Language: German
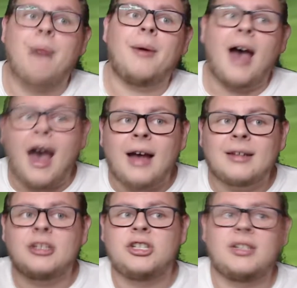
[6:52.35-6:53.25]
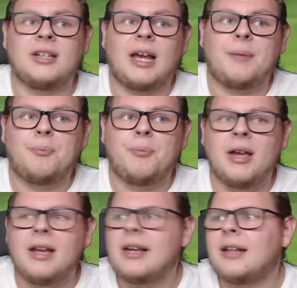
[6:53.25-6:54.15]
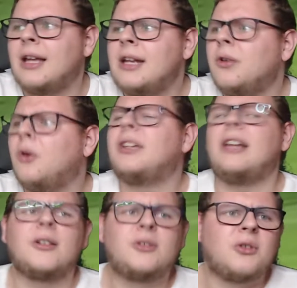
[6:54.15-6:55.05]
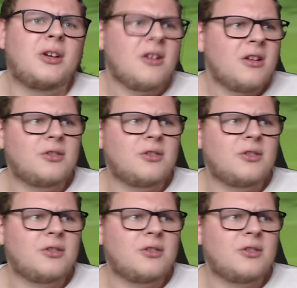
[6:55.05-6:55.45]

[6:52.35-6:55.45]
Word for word: Aber A, den Schiedsrichter direkt behindert nennen und dennoch so,